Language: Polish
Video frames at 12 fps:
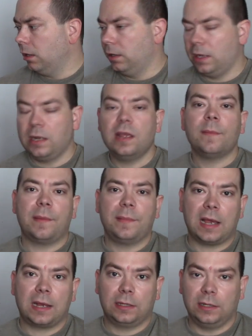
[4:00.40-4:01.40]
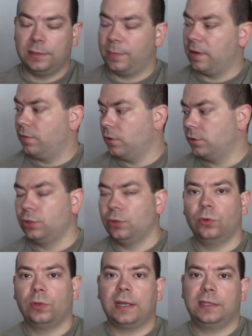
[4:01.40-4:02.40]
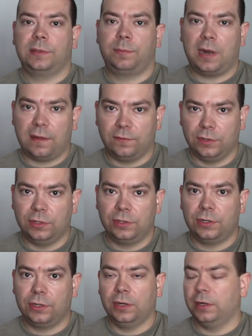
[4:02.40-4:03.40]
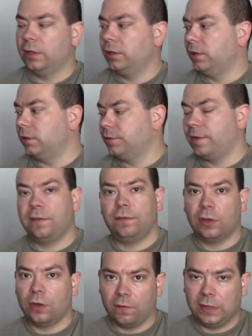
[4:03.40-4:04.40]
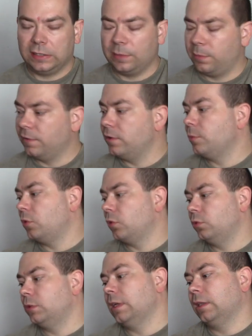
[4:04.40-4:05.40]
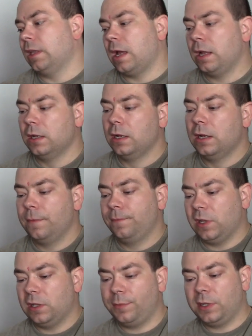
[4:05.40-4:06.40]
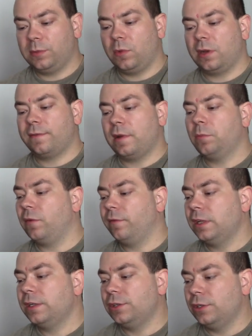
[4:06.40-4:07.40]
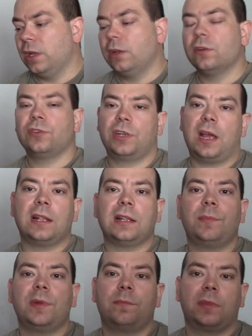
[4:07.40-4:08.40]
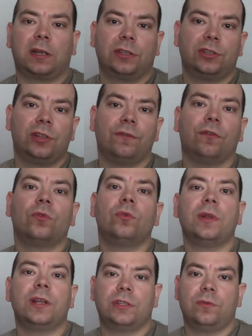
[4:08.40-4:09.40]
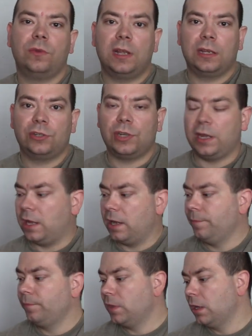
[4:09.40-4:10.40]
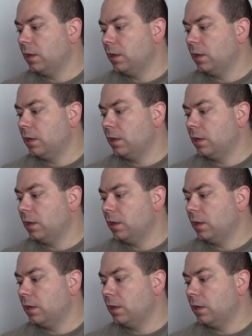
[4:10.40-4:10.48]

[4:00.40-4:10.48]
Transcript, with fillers: E, ja nie mam jak tej sprawności tutaj sprawdzić, e, zweryfikować zapewnień producenta, natomiast mogę Wam powiedzieć jedno, że adapter praktycznie w ogóle się nie grzeje,